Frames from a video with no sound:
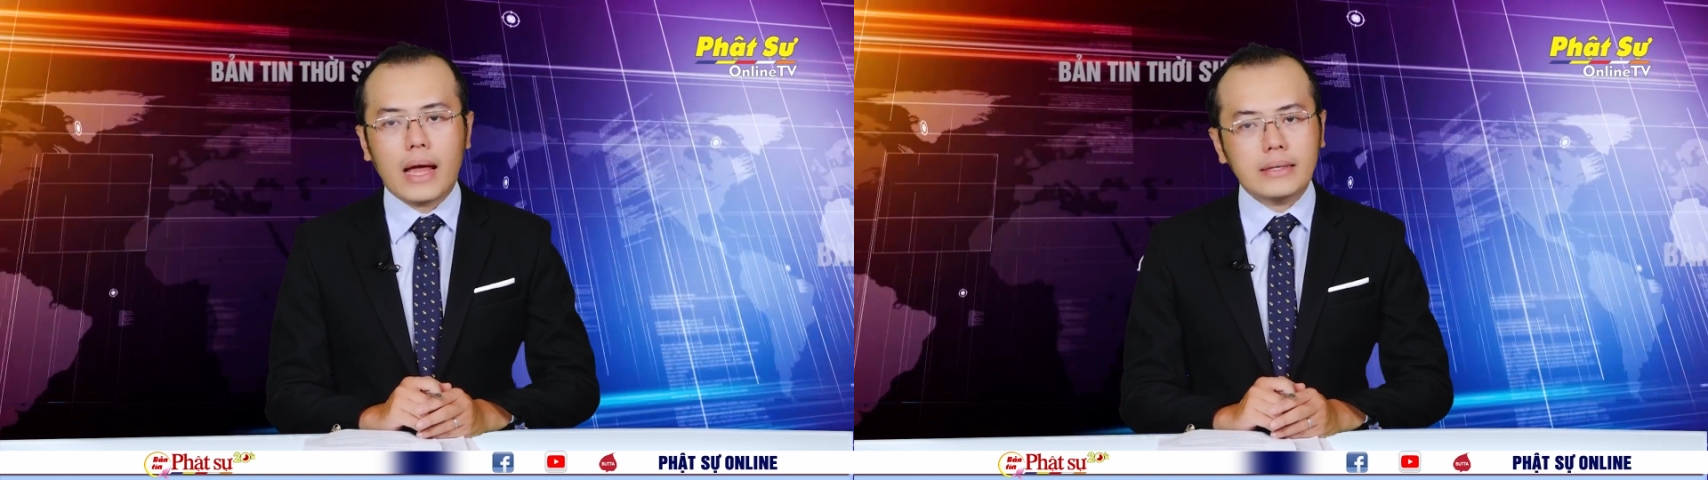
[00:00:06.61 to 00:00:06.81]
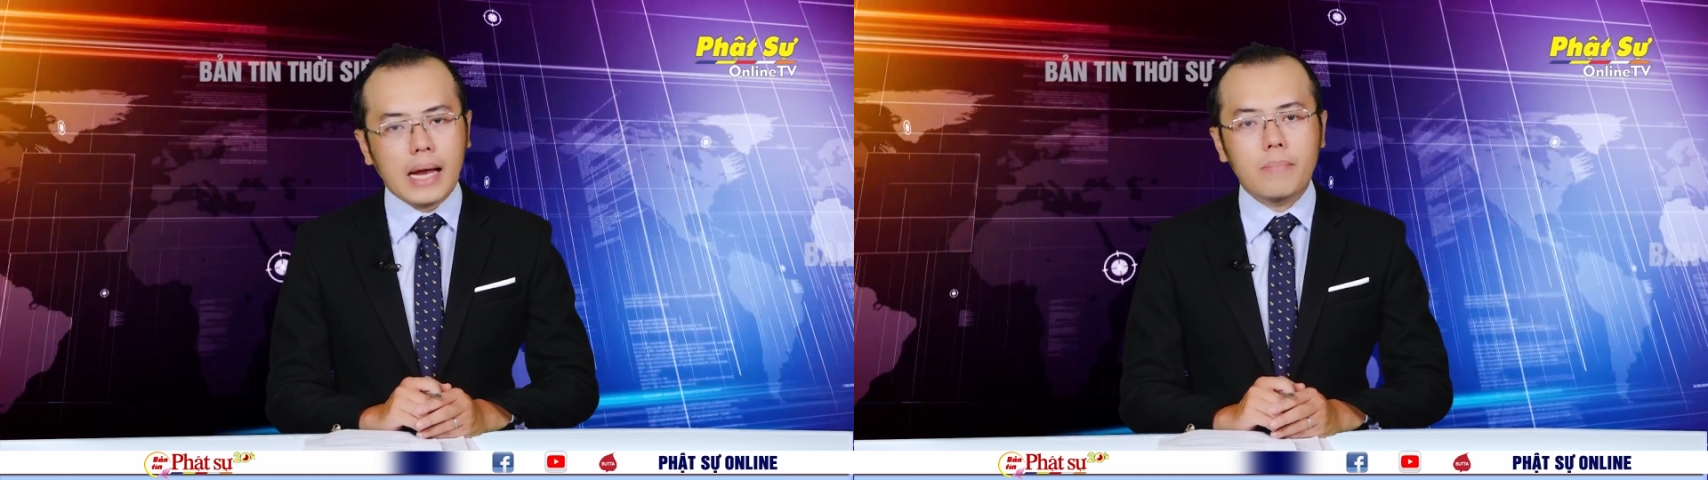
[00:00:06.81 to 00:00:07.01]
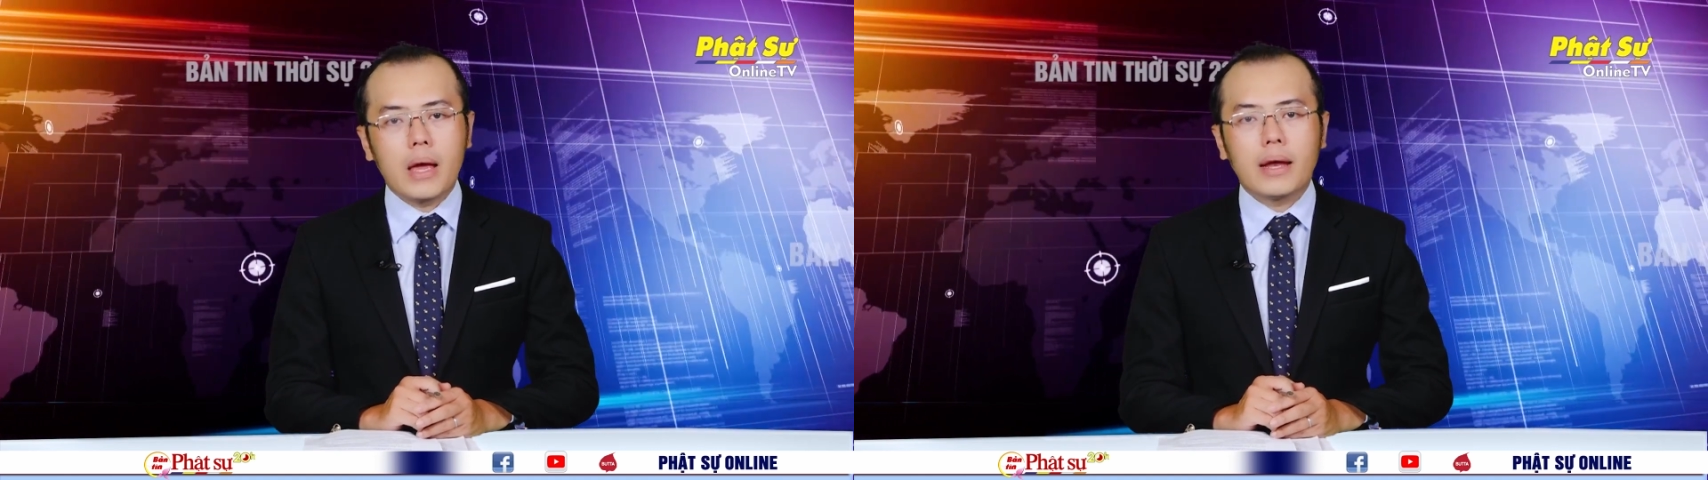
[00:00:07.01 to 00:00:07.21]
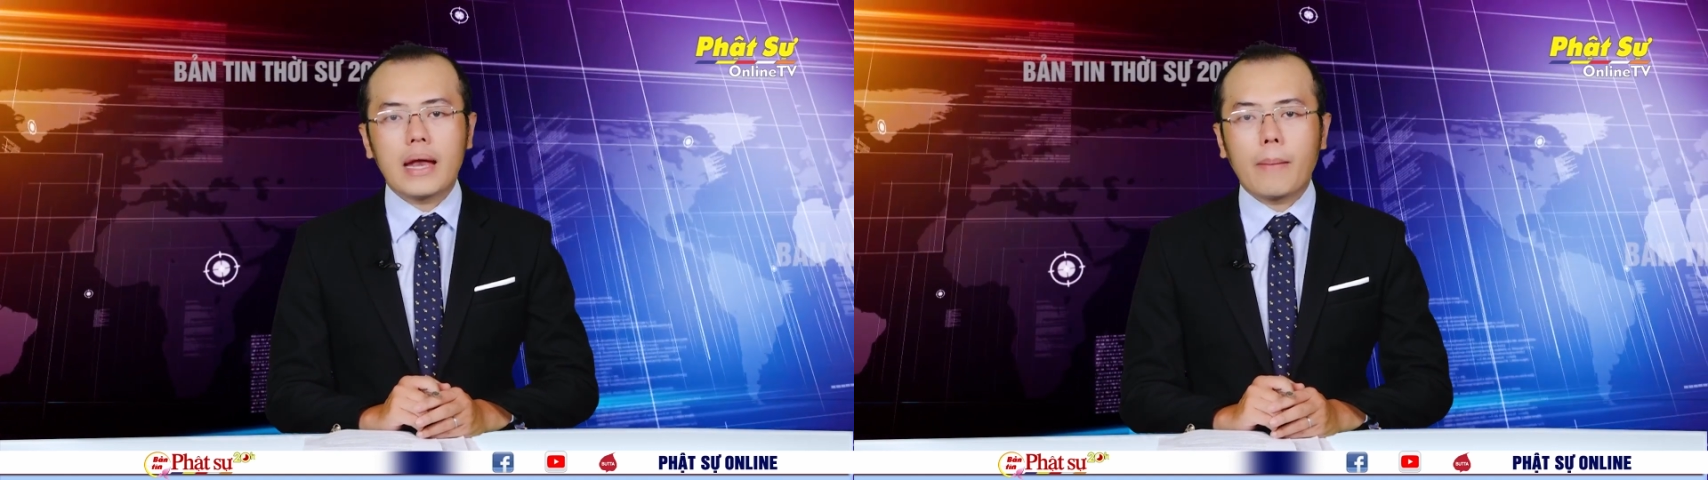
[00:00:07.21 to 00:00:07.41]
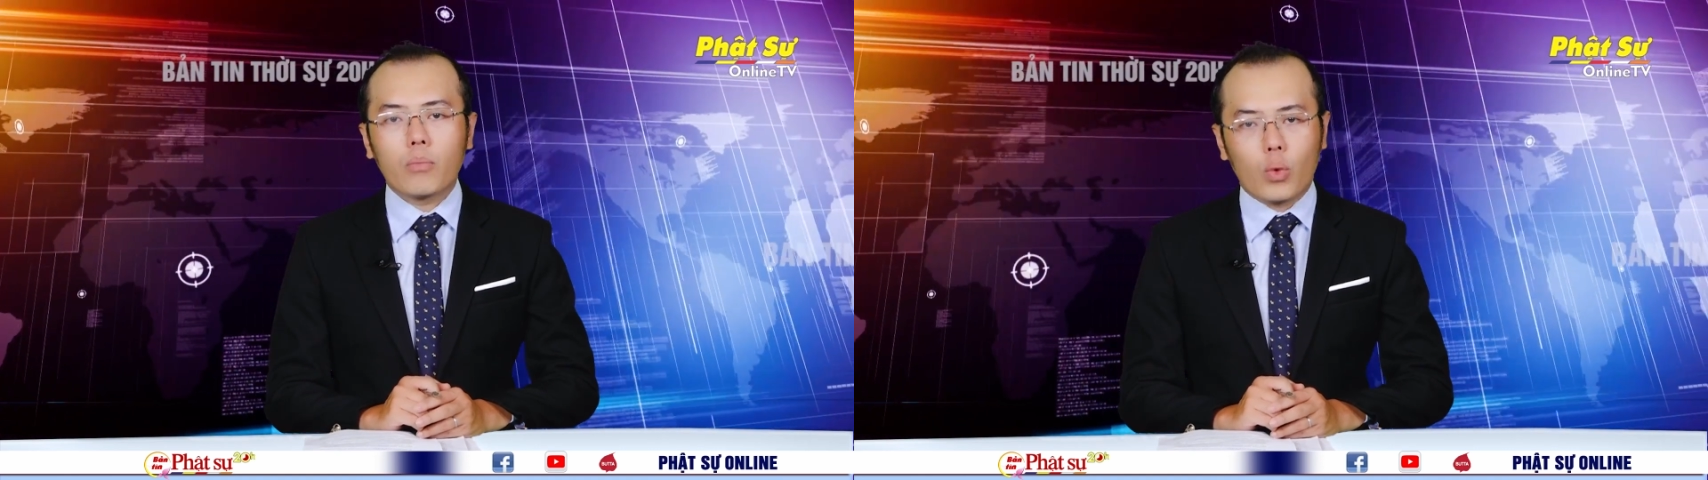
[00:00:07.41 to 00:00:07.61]
tháng 5
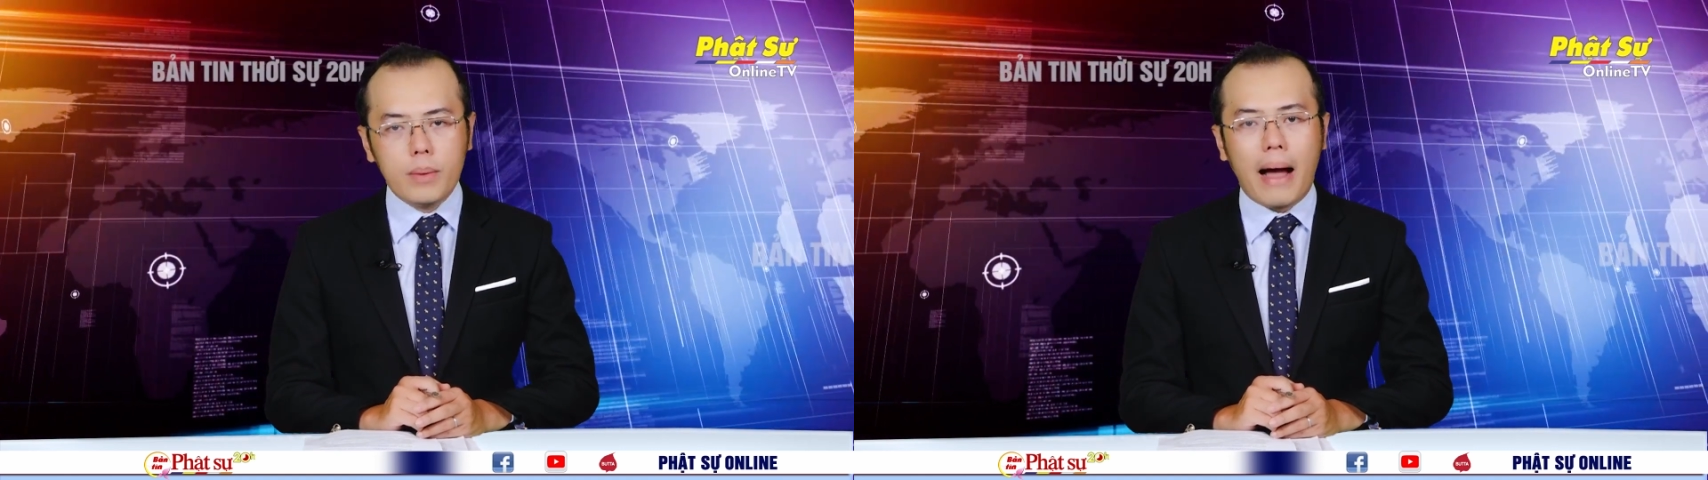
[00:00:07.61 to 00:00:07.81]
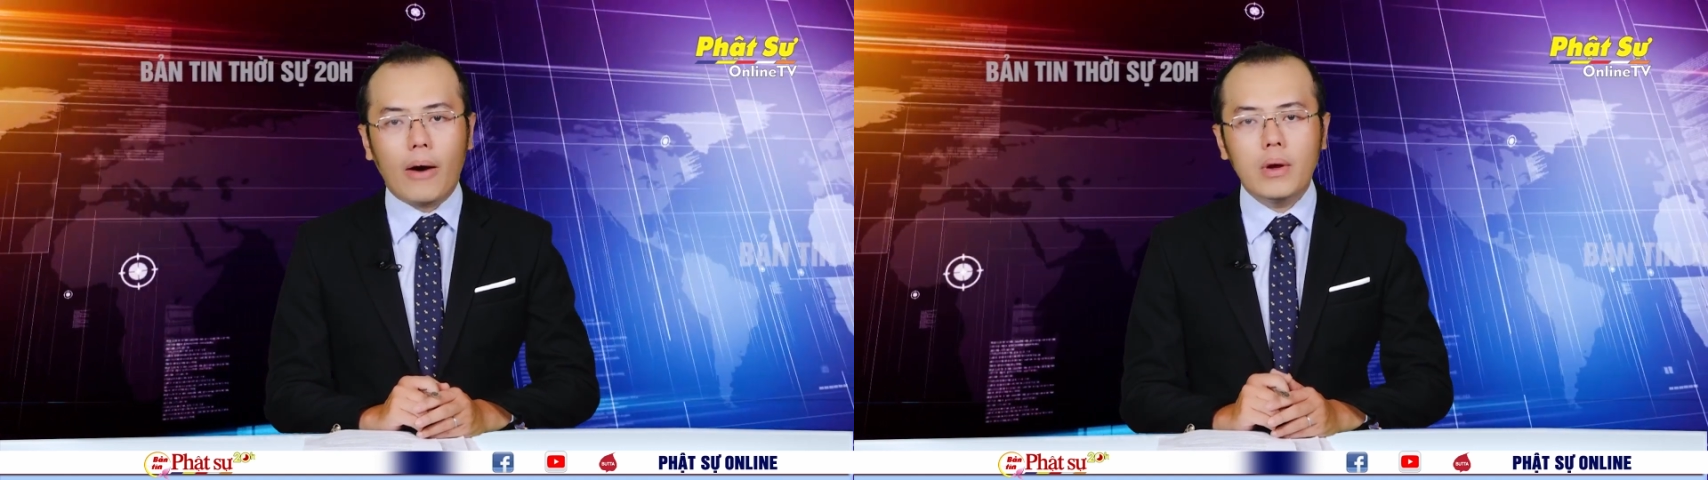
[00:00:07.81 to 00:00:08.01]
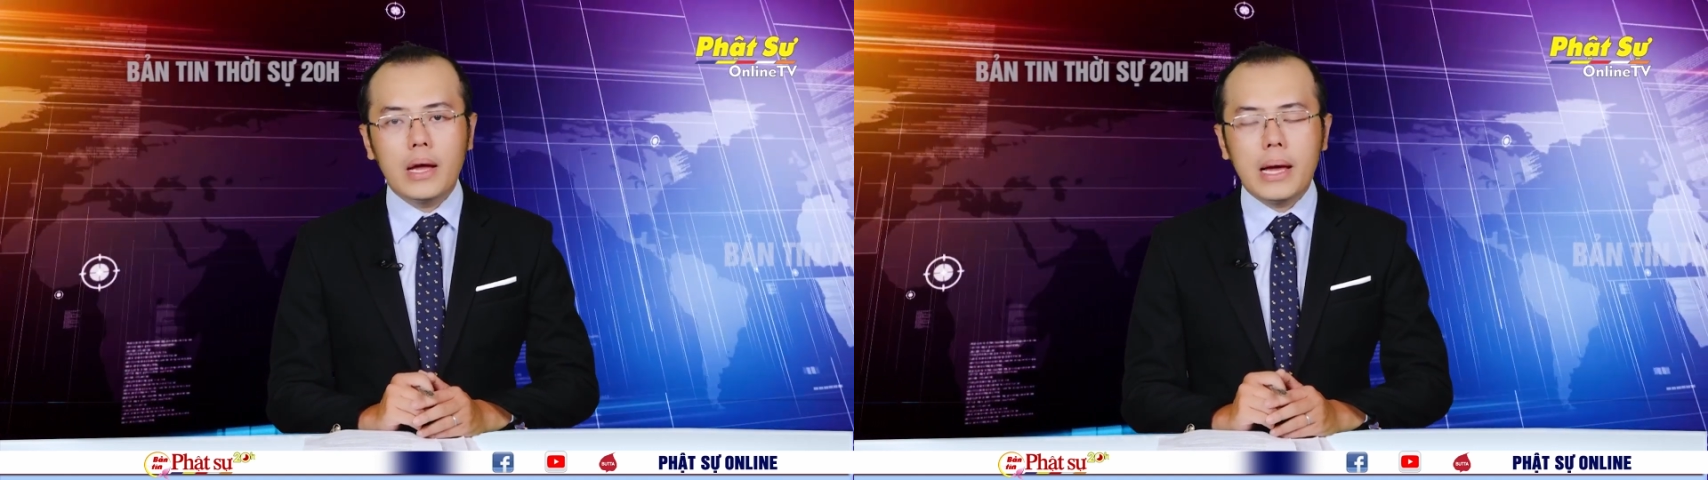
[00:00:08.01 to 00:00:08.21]
năm Quý Mão,